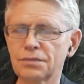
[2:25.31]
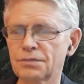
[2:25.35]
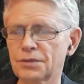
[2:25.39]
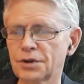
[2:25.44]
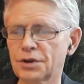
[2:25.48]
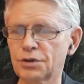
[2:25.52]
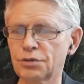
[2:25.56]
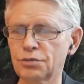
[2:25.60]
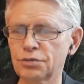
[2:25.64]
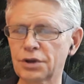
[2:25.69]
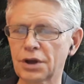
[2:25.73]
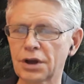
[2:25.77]

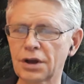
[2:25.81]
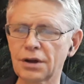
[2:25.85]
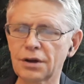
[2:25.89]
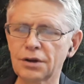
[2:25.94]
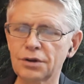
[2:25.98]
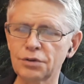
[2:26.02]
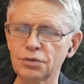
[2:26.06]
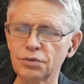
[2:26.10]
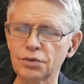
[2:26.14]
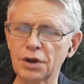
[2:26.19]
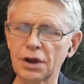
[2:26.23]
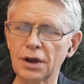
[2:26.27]
Круто,
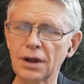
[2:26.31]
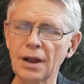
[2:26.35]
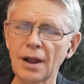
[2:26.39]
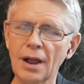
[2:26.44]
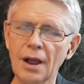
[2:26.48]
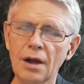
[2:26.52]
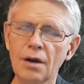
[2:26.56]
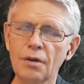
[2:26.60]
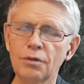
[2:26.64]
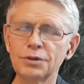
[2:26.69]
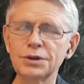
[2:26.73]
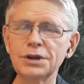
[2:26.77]
круто.
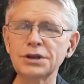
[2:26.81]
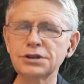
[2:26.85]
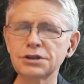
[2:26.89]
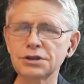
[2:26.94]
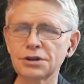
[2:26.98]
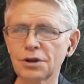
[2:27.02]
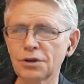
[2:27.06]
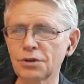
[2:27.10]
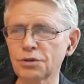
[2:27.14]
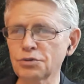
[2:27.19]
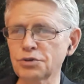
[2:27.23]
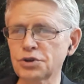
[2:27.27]
У нас
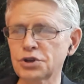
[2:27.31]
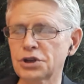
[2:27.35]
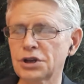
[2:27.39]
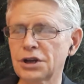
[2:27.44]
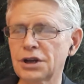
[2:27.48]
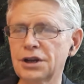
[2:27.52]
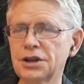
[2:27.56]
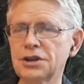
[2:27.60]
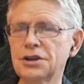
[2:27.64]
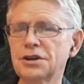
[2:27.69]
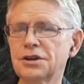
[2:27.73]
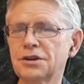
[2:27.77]
лучшие
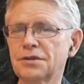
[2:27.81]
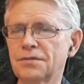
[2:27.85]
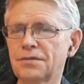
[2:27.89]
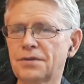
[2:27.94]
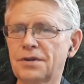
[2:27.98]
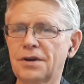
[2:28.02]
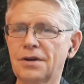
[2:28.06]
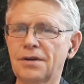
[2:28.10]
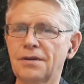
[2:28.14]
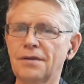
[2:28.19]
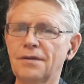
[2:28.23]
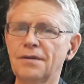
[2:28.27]
лидеры
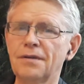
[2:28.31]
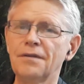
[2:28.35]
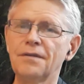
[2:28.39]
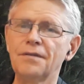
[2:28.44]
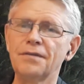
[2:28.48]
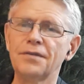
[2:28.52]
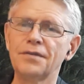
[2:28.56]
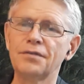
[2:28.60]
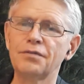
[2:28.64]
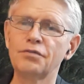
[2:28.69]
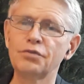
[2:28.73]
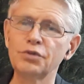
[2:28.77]

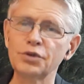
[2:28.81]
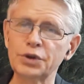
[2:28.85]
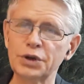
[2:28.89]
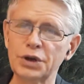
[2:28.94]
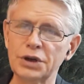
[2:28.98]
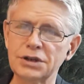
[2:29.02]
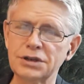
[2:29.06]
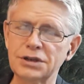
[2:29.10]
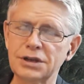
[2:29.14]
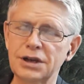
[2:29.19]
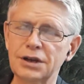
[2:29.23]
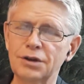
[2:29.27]
в э,
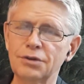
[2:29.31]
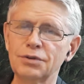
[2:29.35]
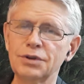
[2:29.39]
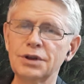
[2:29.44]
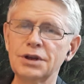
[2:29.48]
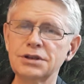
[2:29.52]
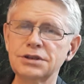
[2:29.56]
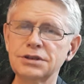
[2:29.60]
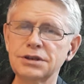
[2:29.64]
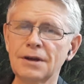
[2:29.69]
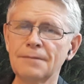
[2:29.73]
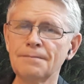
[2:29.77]
отрасли, у
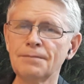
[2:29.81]
нас